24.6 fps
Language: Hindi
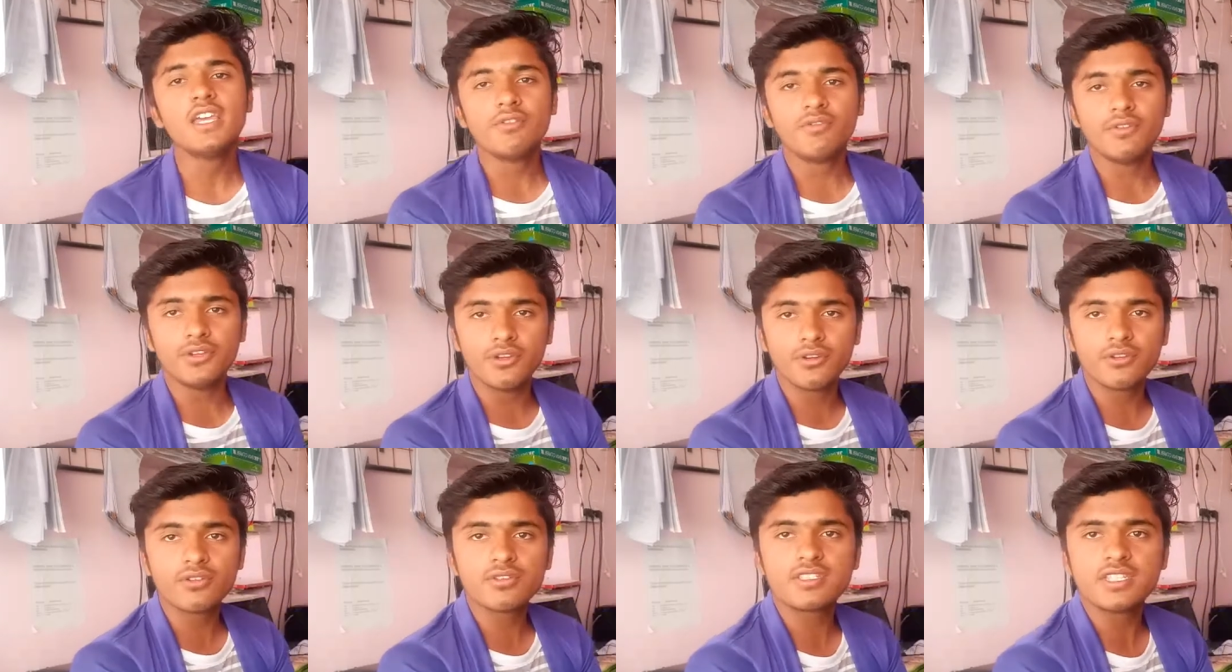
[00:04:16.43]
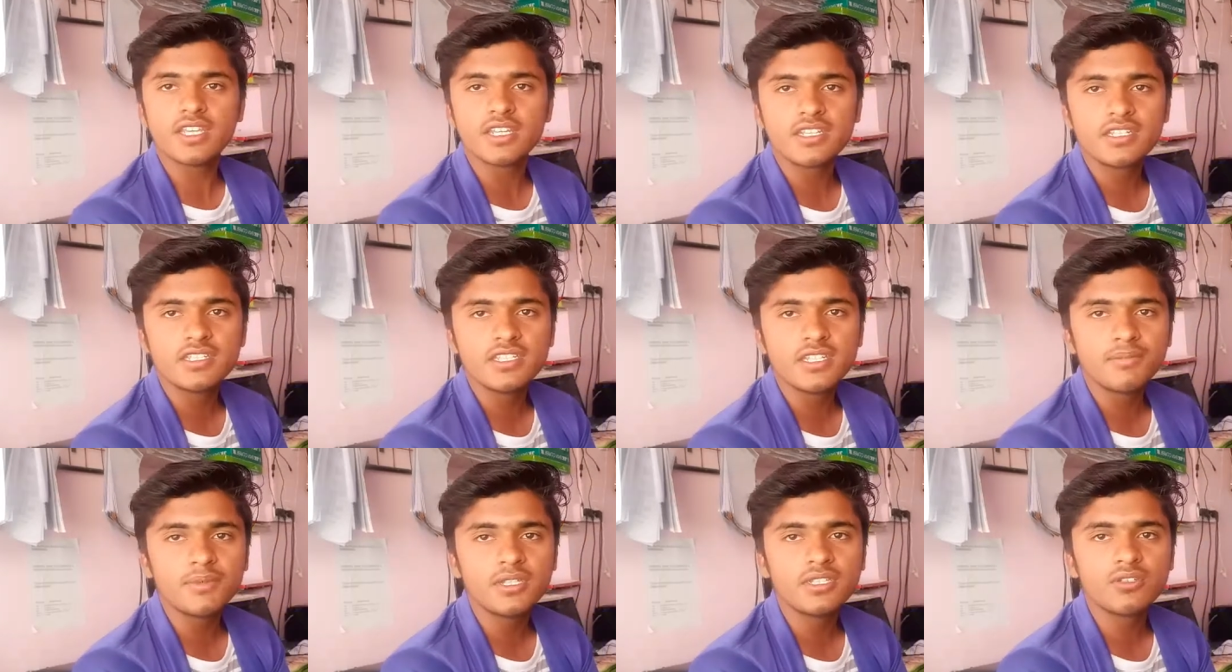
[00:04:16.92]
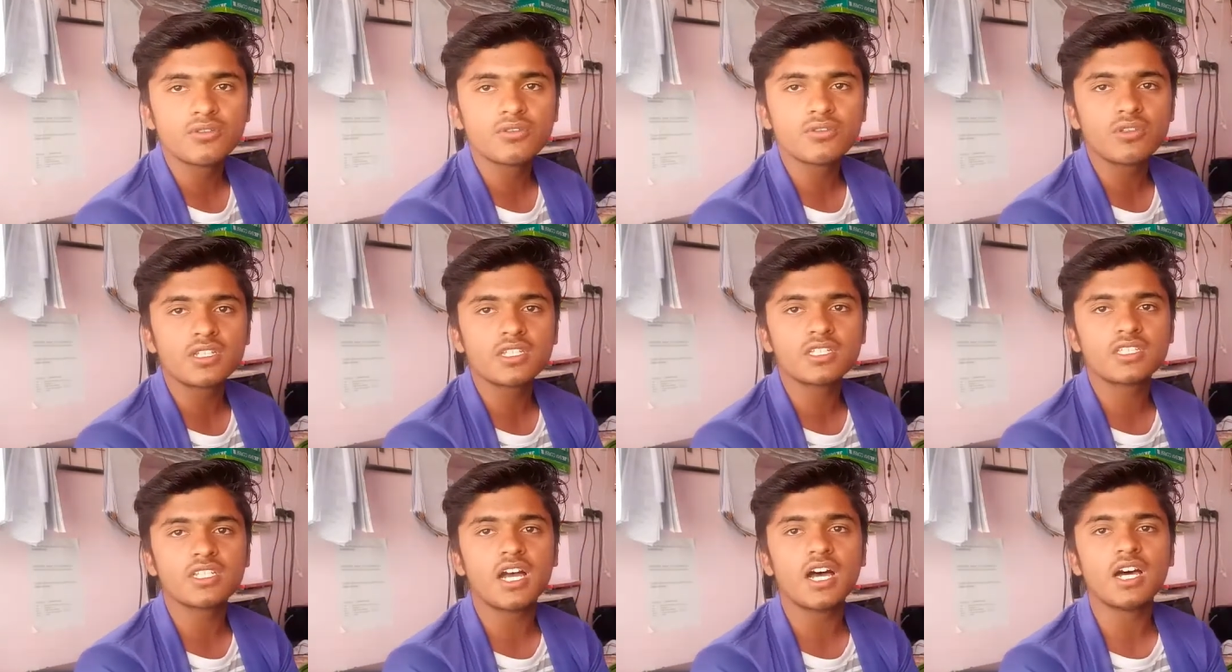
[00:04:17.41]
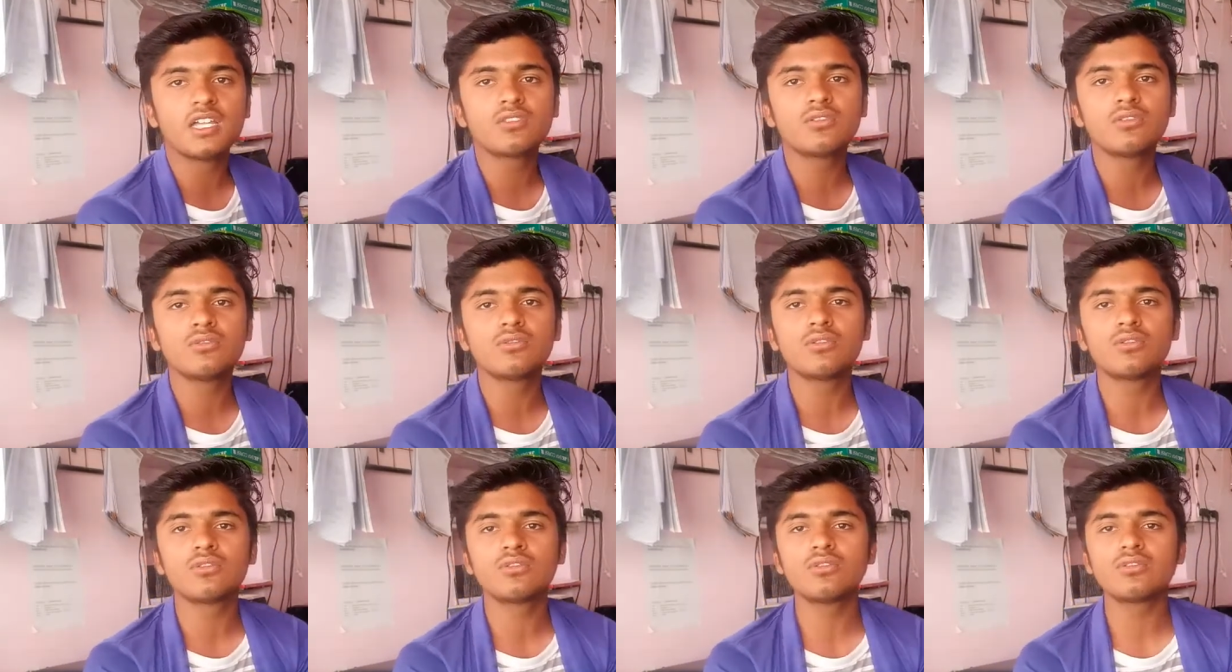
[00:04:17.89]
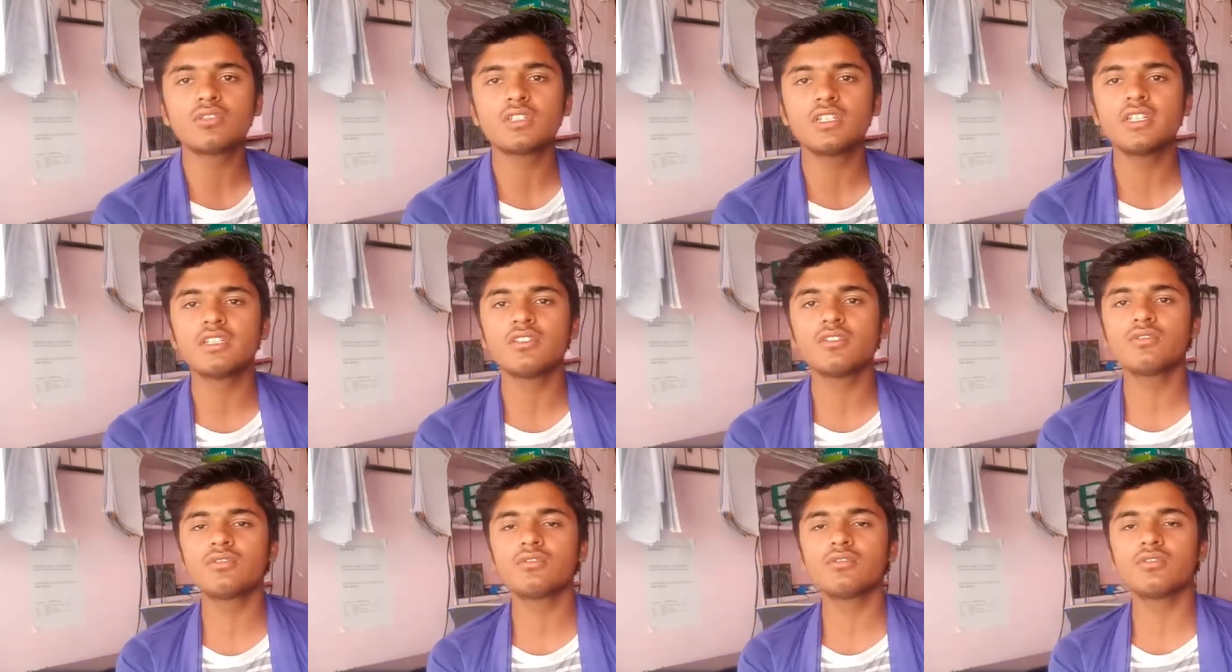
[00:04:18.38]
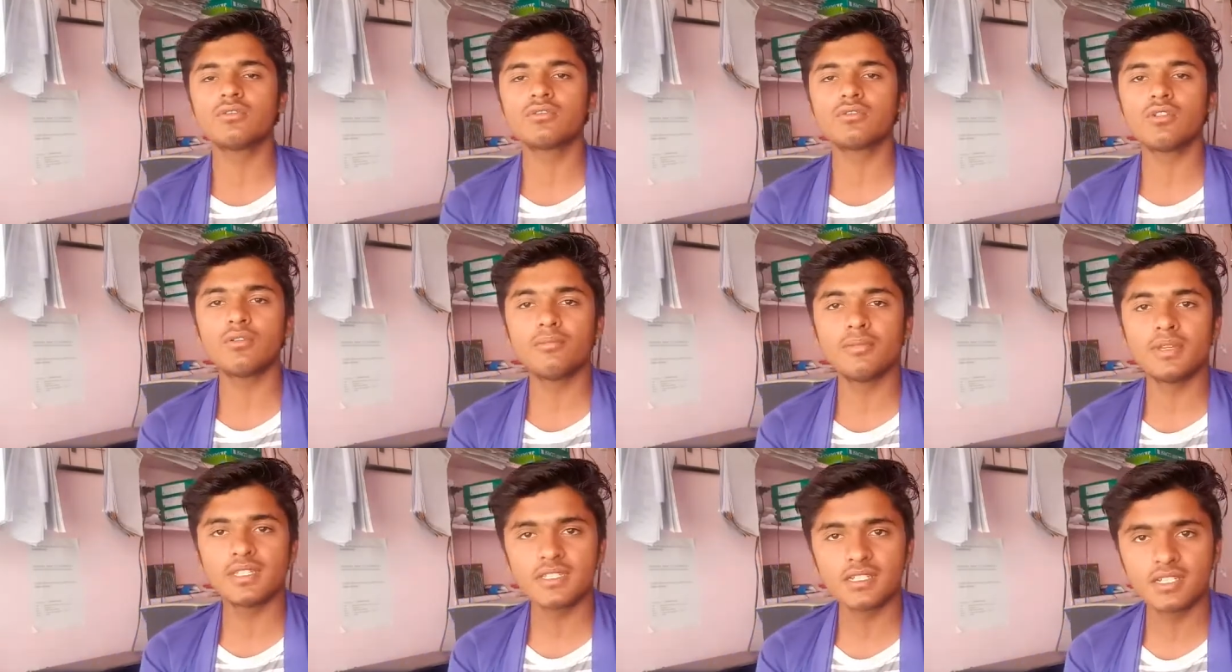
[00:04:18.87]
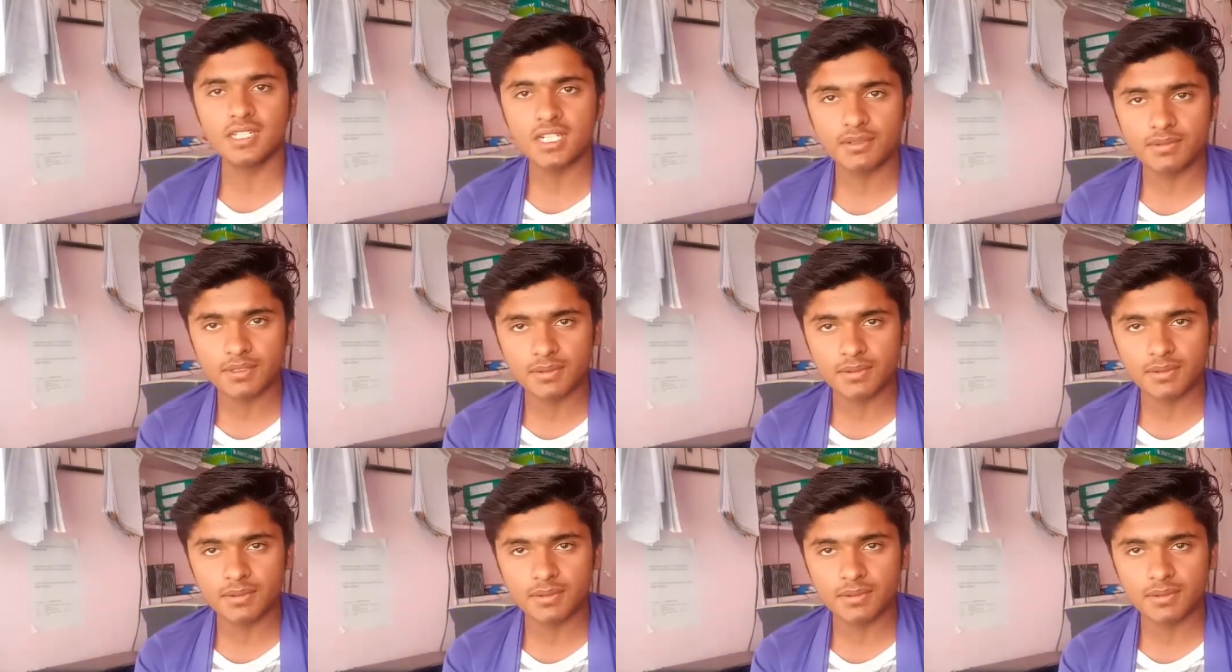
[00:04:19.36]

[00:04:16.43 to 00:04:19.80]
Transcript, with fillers: वीडियो को शेयर कीजिए अपने दोस्तों के साथ तो दोस्तों चले दोस्तों मैं संक्राम